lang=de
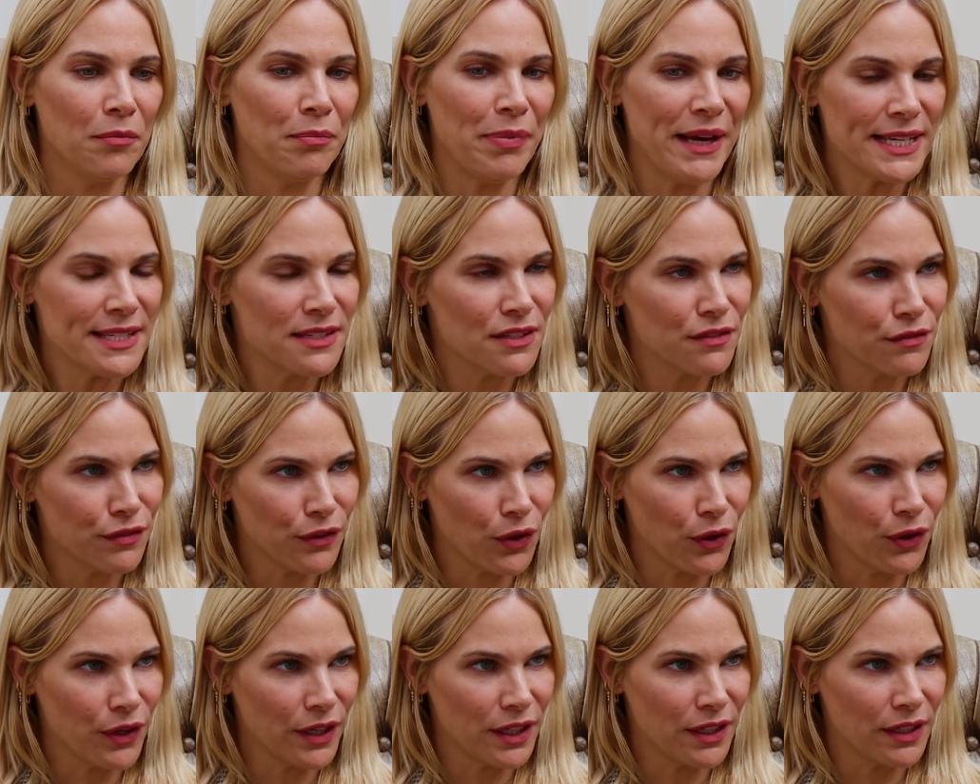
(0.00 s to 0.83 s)
beste
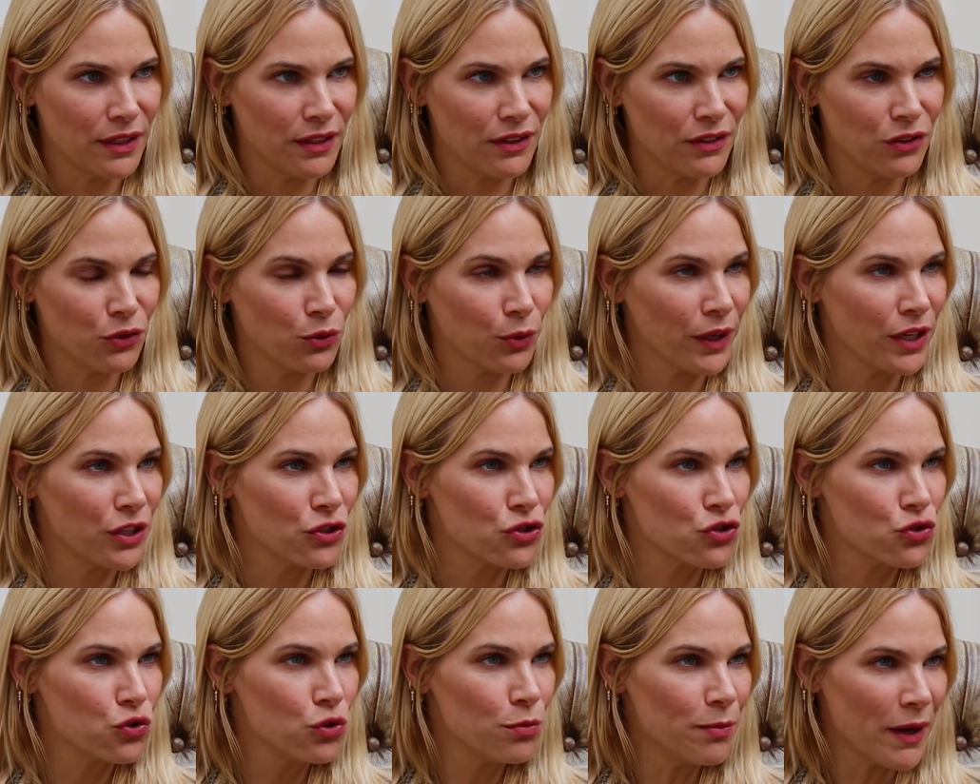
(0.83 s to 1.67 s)
Freundin
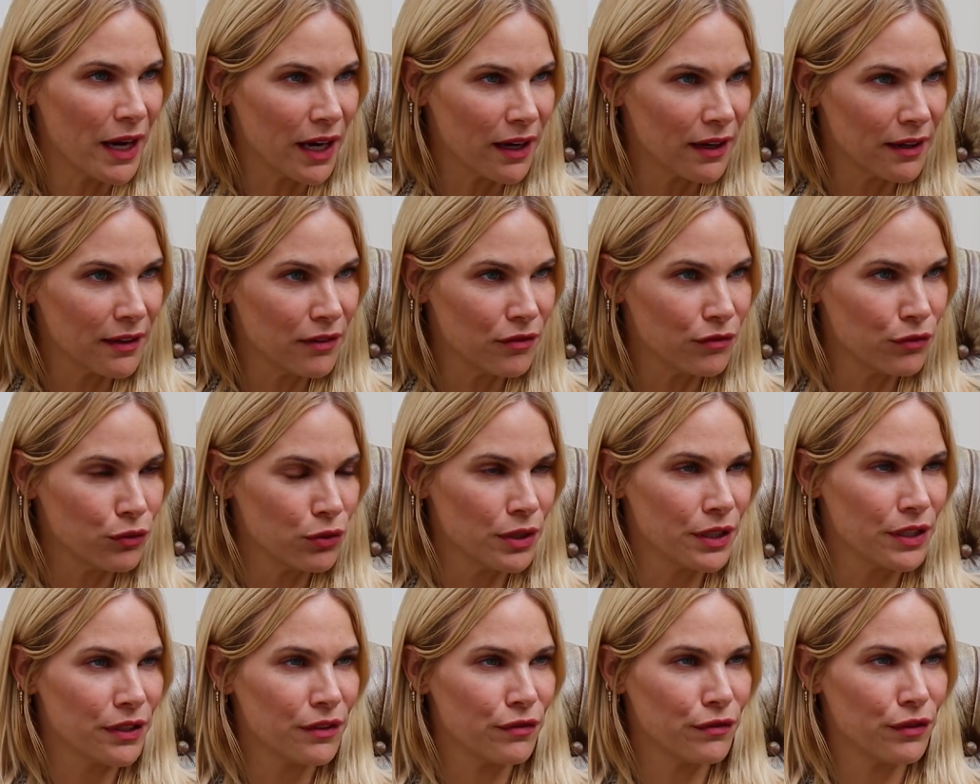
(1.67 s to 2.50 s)
Doreen Schumacher
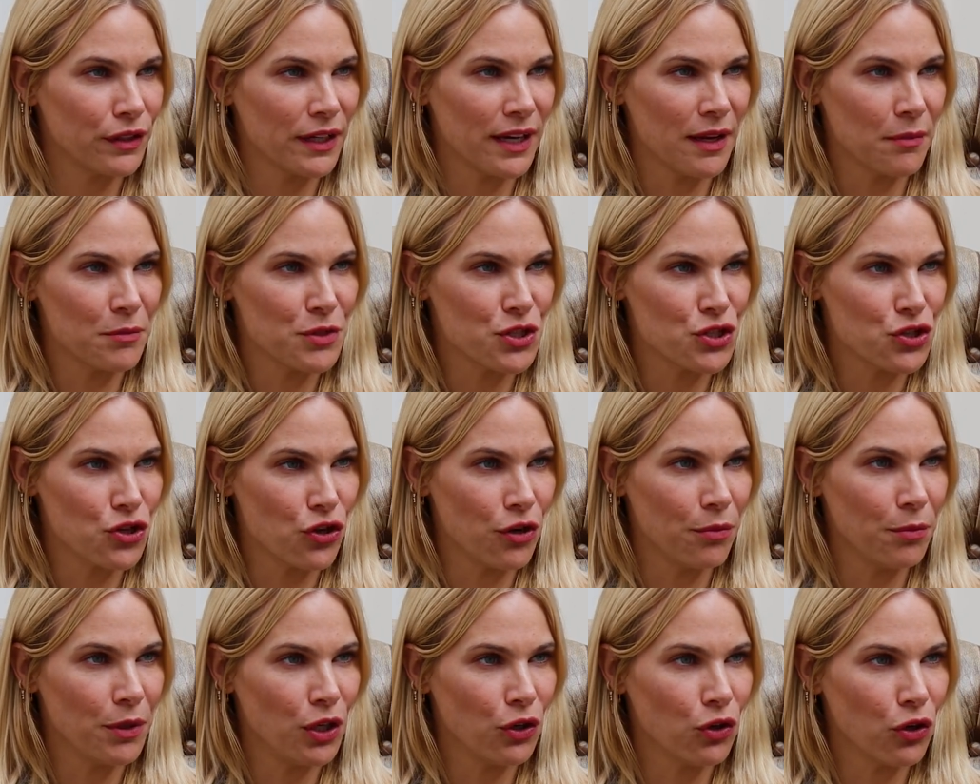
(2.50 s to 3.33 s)
wurde von der Miss
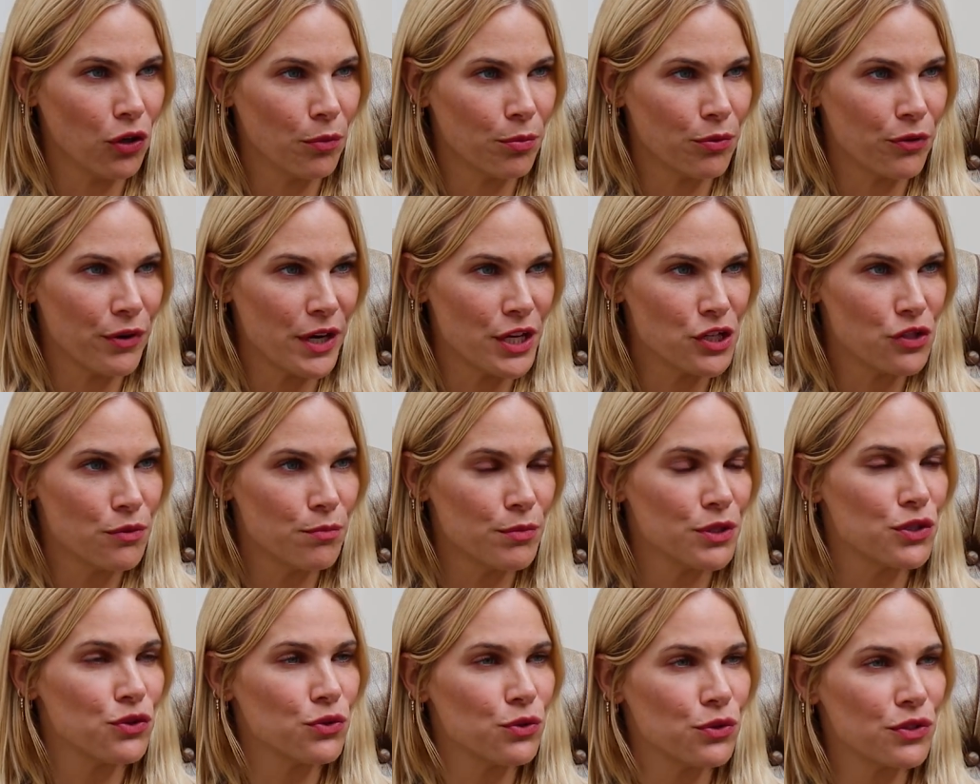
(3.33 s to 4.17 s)
Germany Corporation
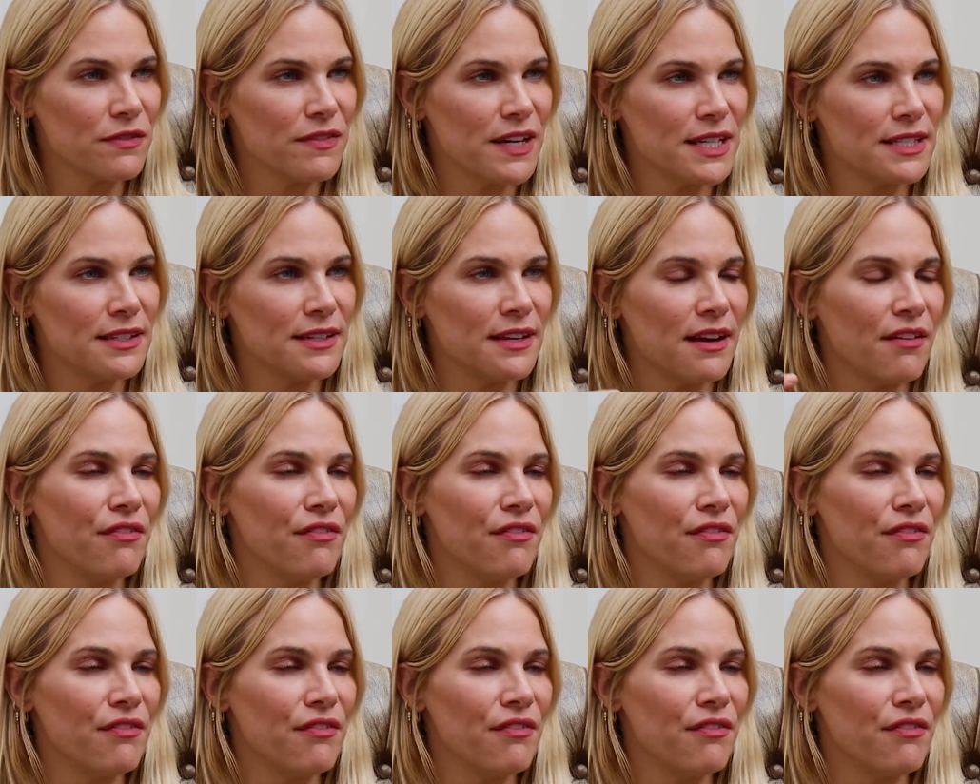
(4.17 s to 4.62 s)
bzw.